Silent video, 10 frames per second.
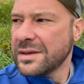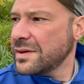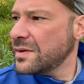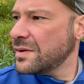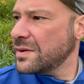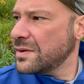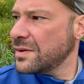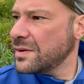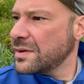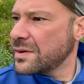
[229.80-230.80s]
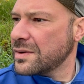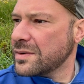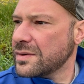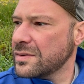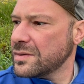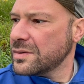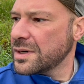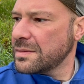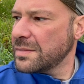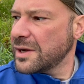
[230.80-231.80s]
Äh, genau, und
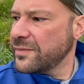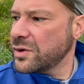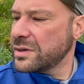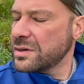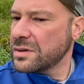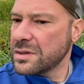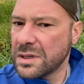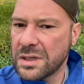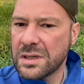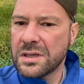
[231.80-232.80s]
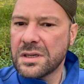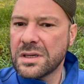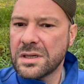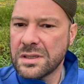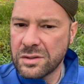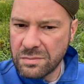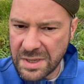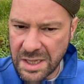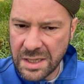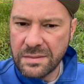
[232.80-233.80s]
dann machen wir heute noch äh,
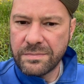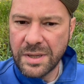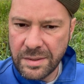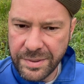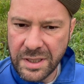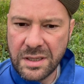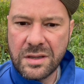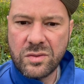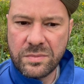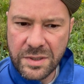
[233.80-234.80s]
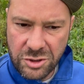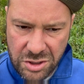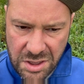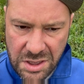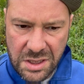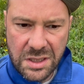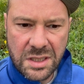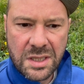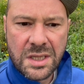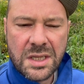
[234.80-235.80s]
Tomaten, Paprika, Auberginen,
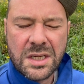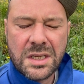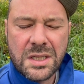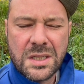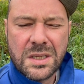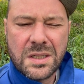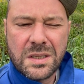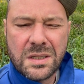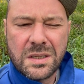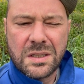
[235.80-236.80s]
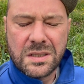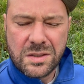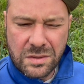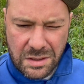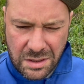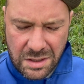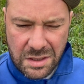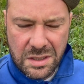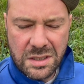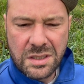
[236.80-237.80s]
äh,
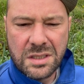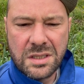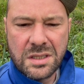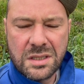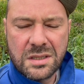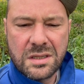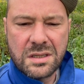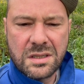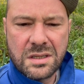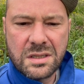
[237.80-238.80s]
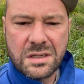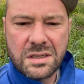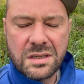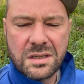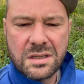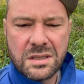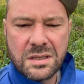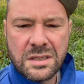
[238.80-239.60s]
Zucchini, äh,